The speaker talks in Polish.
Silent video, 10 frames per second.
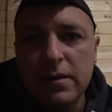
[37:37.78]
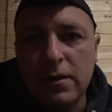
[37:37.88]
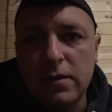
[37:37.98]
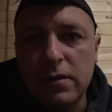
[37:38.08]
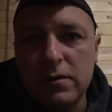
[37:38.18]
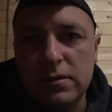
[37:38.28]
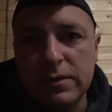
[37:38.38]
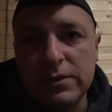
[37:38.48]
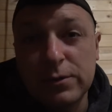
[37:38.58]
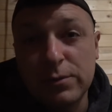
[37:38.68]
o,
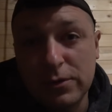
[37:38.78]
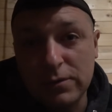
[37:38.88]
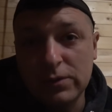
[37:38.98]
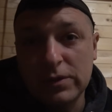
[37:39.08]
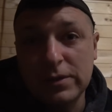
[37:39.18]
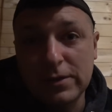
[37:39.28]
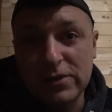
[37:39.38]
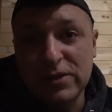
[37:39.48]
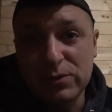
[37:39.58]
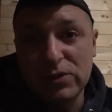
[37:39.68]
stwierdziliśmy, że o
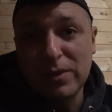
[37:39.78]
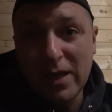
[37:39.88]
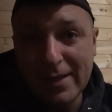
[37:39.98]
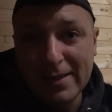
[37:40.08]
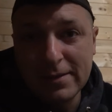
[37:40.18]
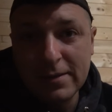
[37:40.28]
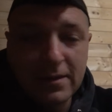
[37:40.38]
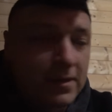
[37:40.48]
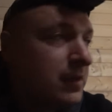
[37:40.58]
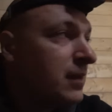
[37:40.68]
23 będzie branie.
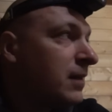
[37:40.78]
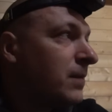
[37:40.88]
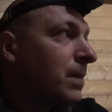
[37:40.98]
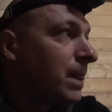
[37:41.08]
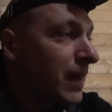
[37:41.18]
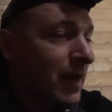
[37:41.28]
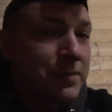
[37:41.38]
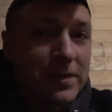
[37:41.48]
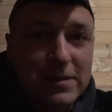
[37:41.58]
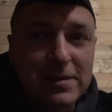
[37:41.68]
Tak
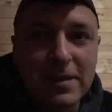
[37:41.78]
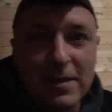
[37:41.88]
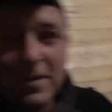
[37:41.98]
więc,